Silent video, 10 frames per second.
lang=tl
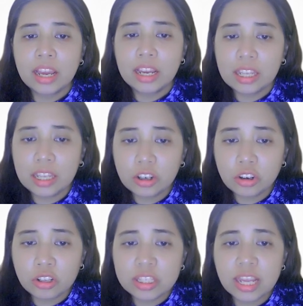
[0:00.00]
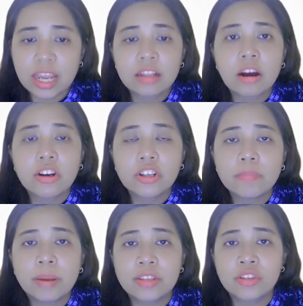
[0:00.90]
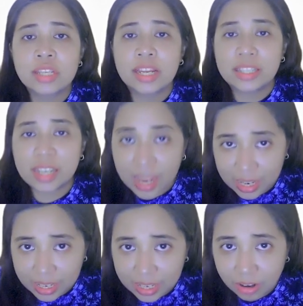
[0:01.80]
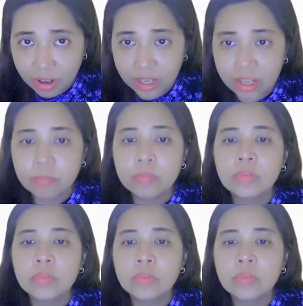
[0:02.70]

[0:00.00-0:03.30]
he earns 800 pesos a day. right?